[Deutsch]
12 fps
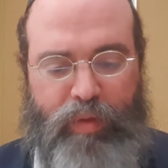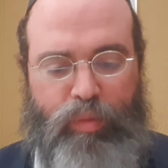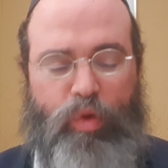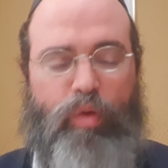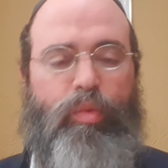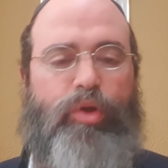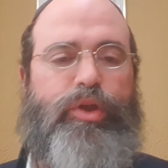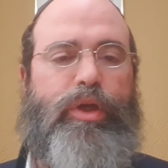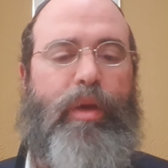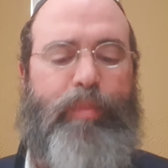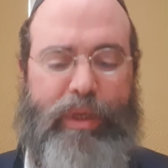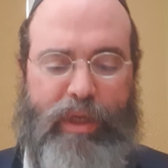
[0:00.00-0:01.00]
Buch Mosche
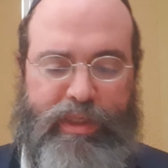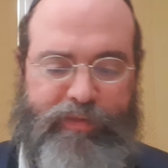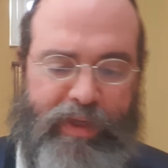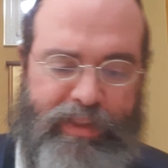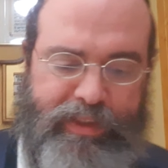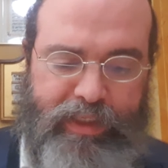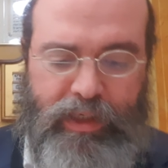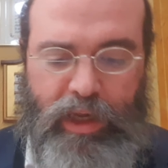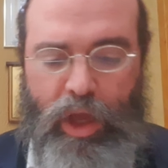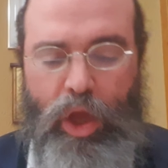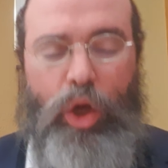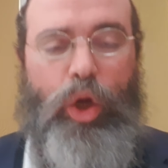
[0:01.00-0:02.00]
Kapitel 20,
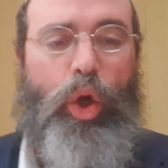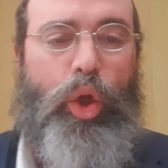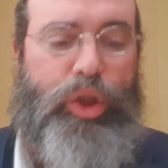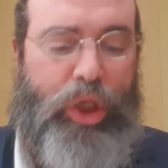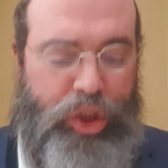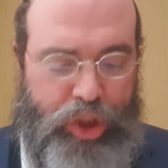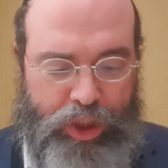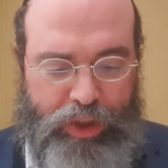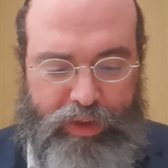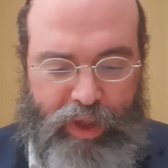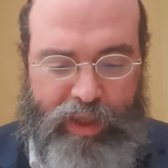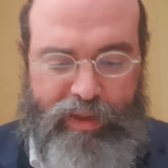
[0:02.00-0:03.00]

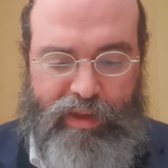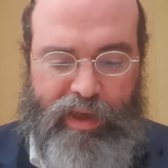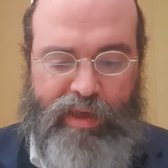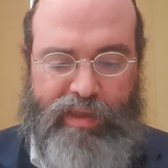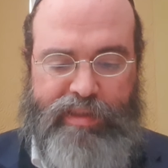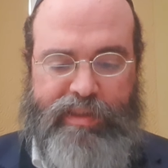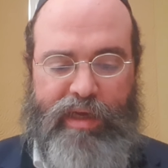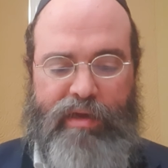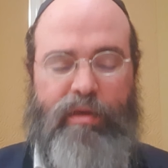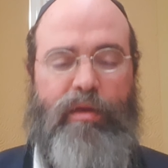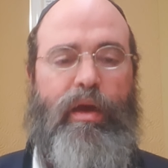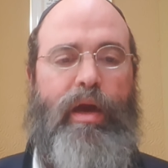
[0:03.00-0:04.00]
Lotashchit et
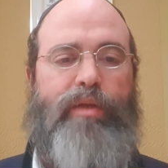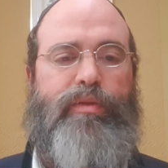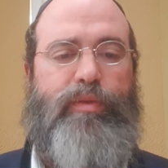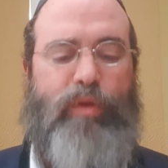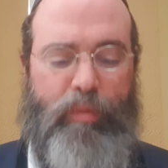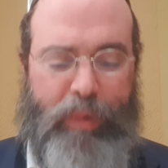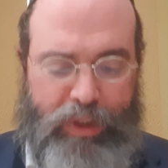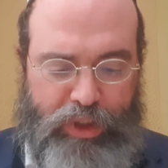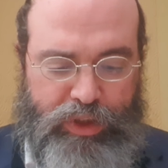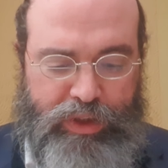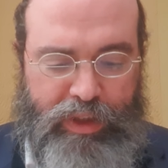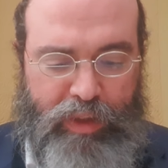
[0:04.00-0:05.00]
Eiza, also soll man
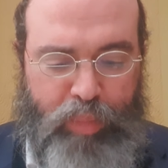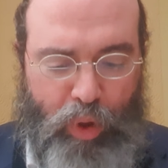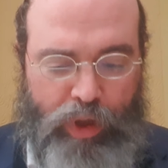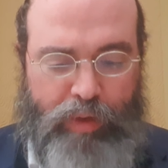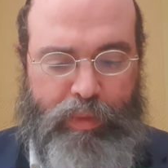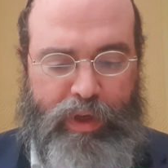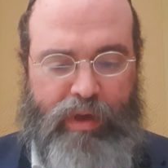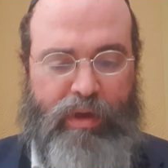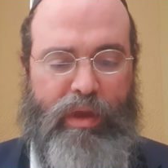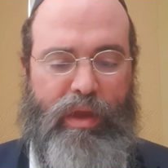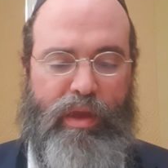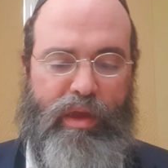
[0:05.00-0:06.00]
nicht die
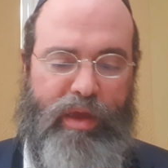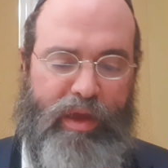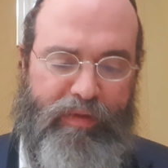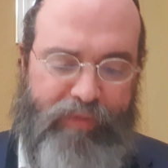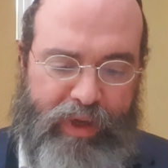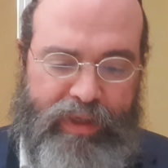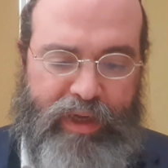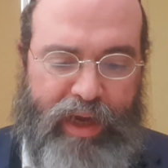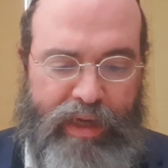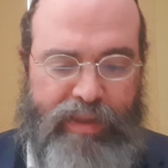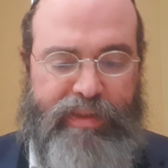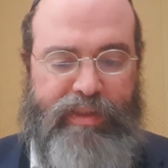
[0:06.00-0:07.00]
Bäume äh,
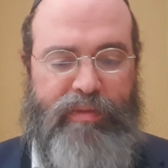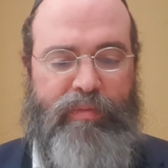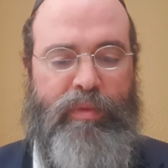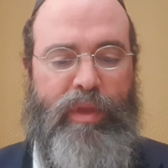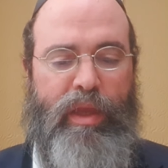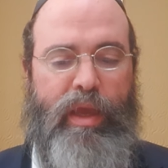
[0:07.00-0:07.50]
wegreißen.